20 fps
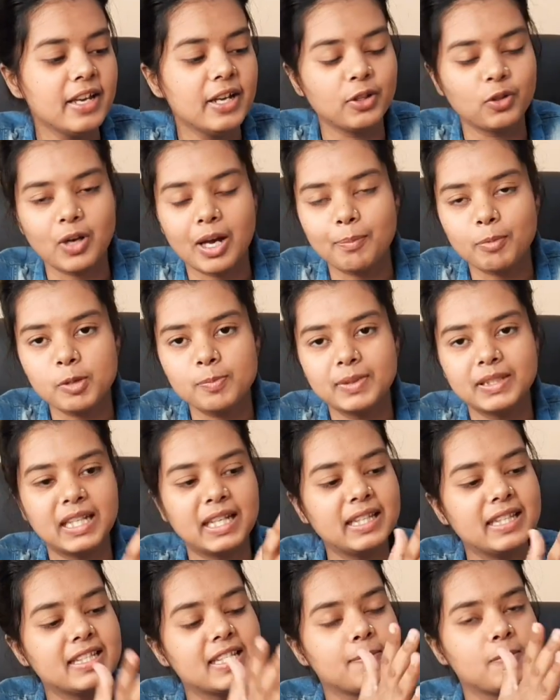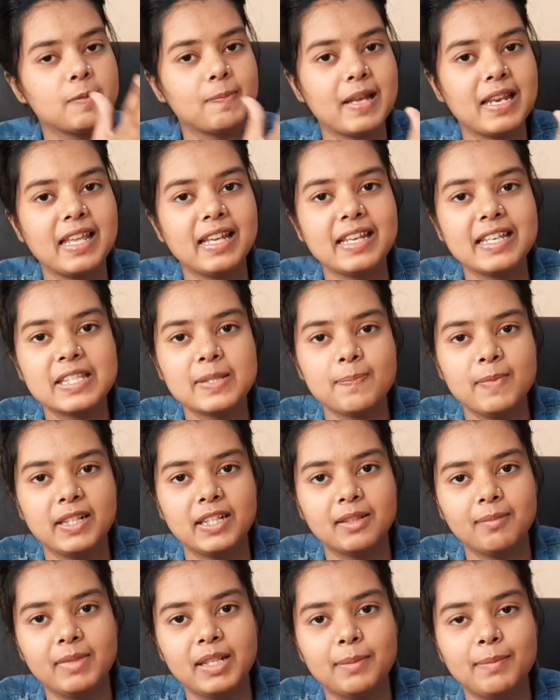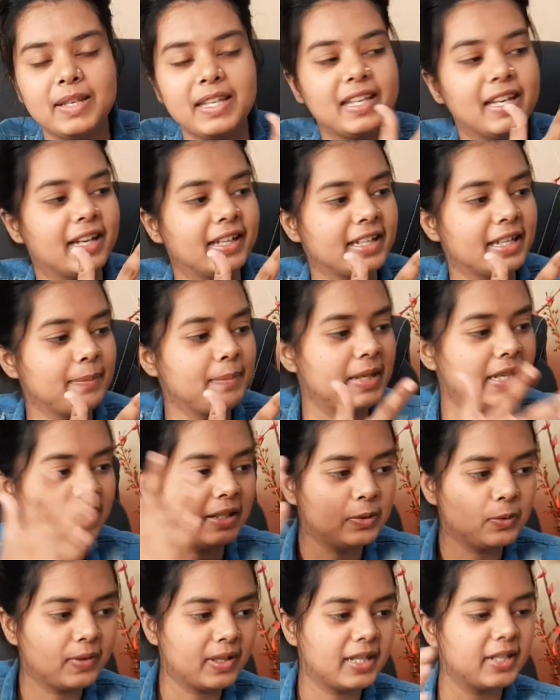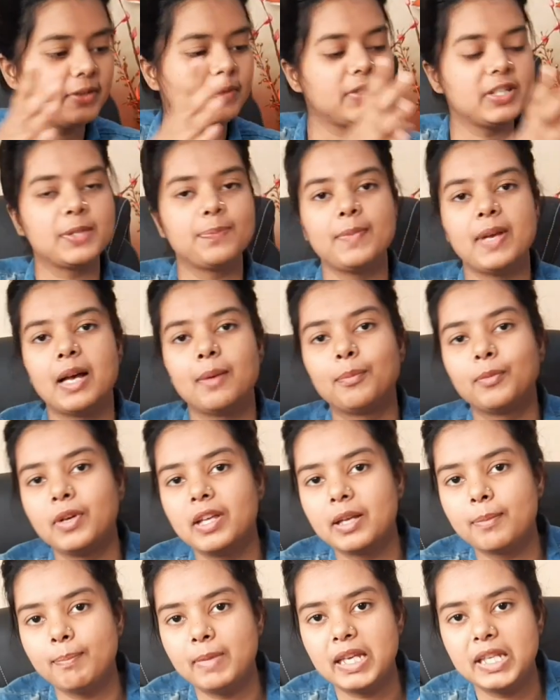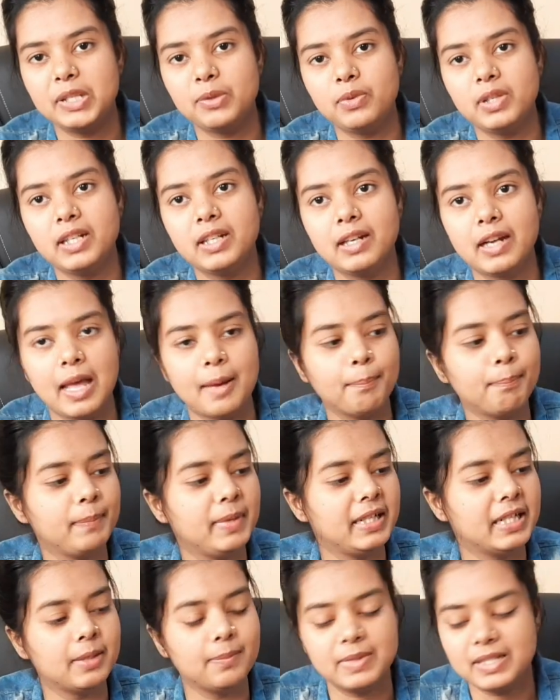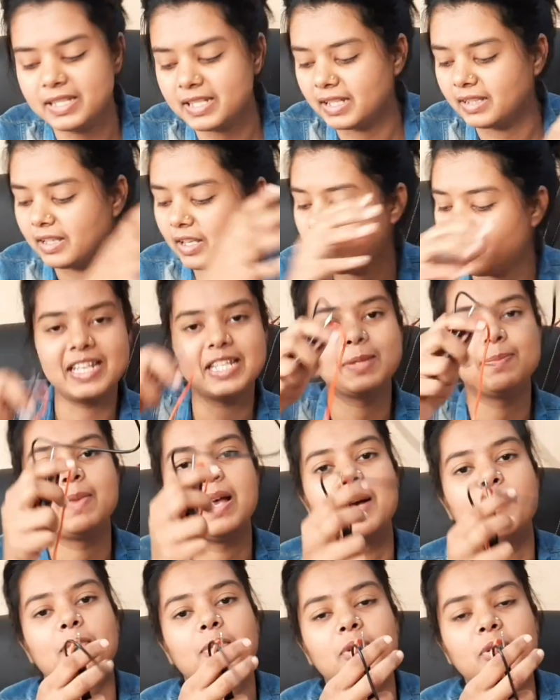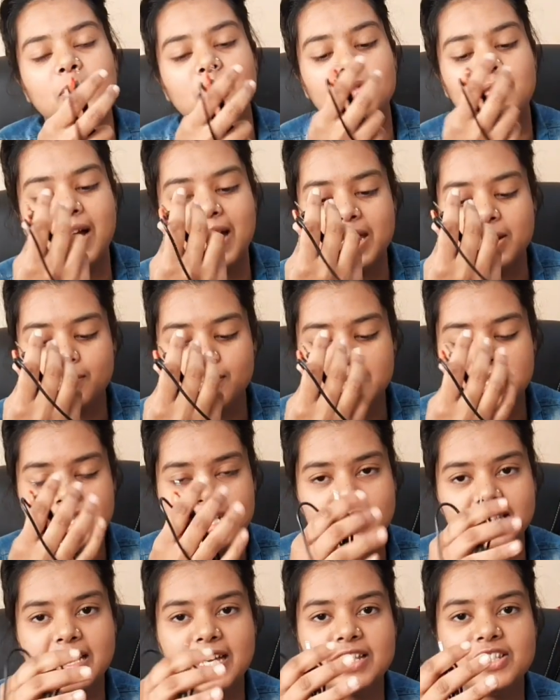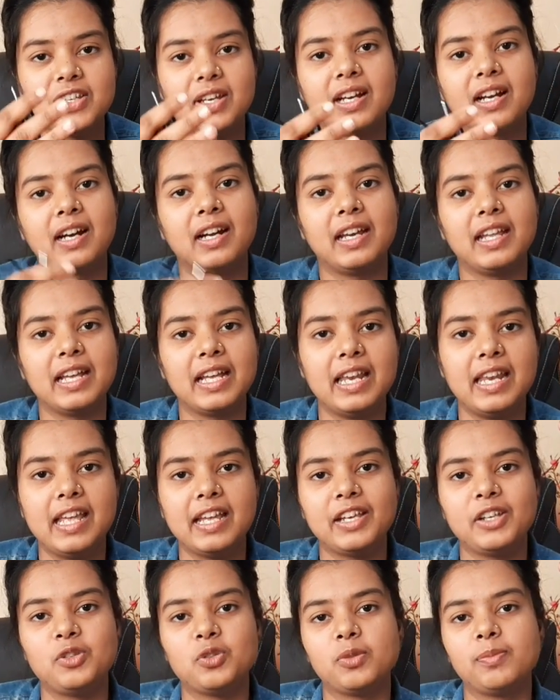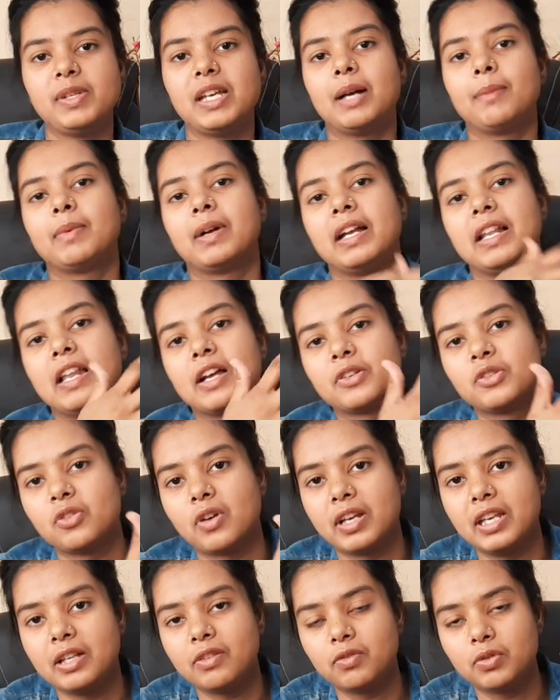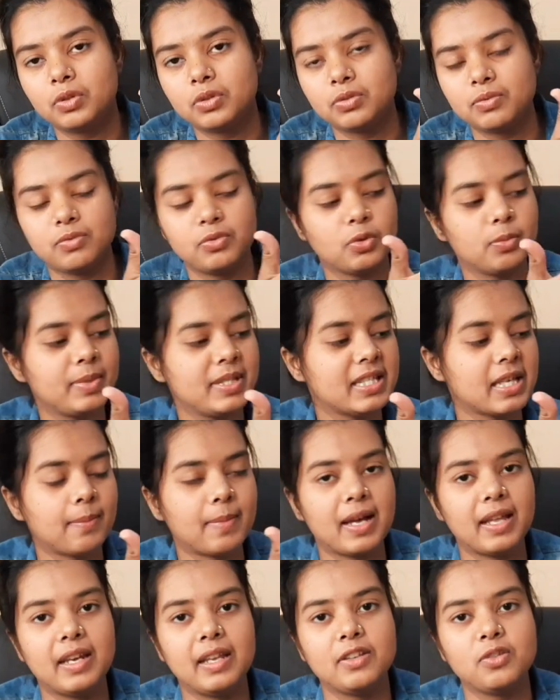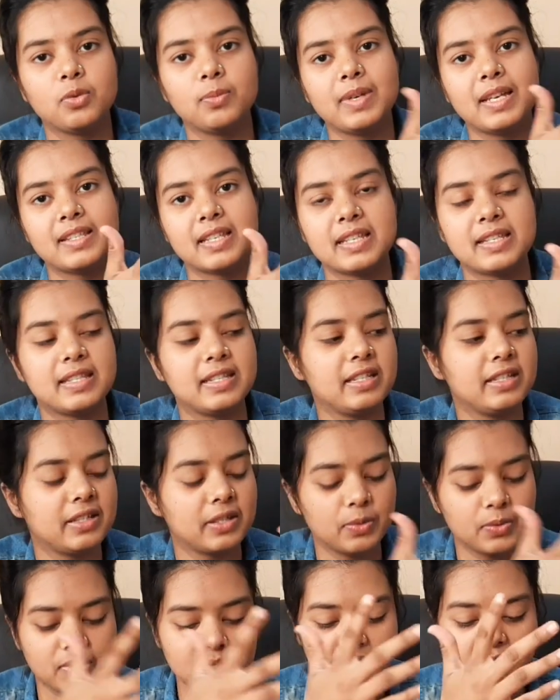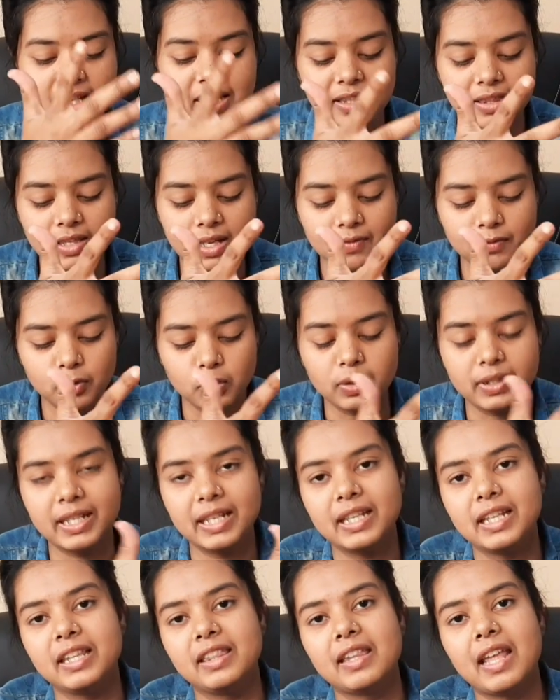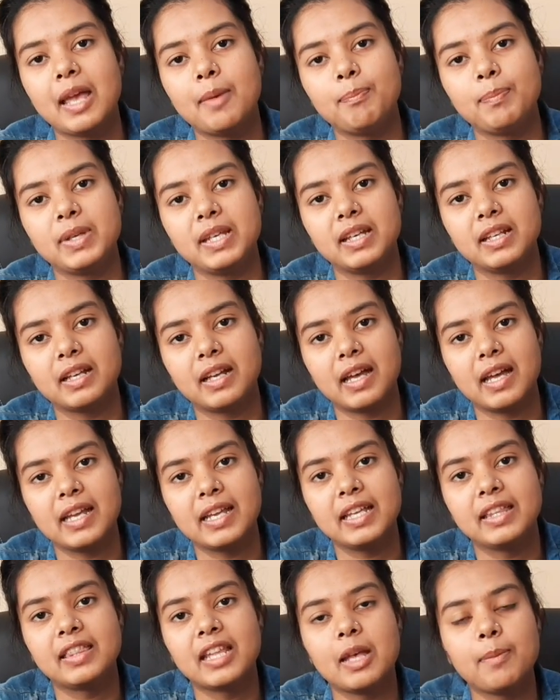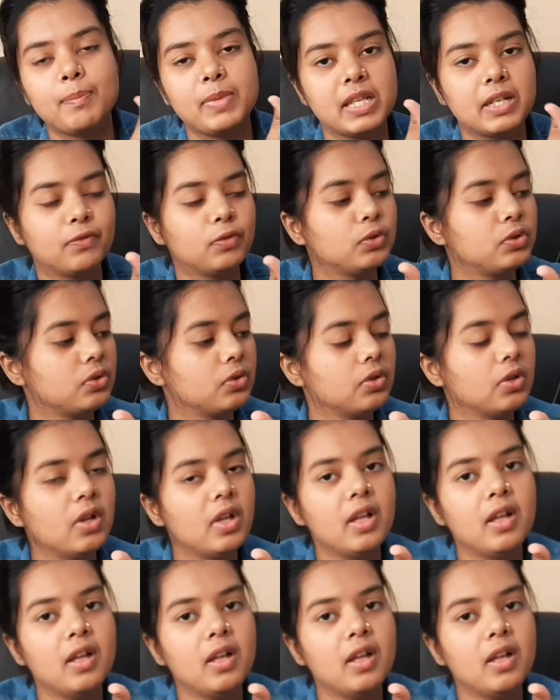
तो आपको बता दें सबसे पहले कि इस मीटर में हमें क्या क्या मिला हुआ है तो इसमें आपको एक मेन यूनिट क्लैंप मीटर मिल जाता है और इसमें आपको दो वायर मिल जाता है चेक करने के लिए कि जो भी आपका इलेक्ट्रॉनिक वो जो भी सामान है जो भी एसेसरीज है उसका कितना वोल्ट है कितना एम्पियर का है कितना एम्पियर वो जो